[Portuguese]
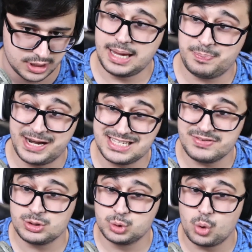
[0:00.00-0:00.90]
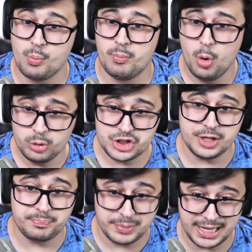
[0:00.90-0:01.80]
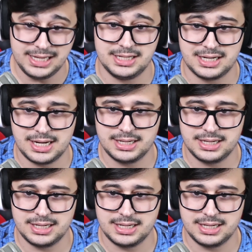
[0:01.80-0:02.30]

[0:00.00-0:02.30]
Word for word: E aí parece que vai ser um jogo multiplayer,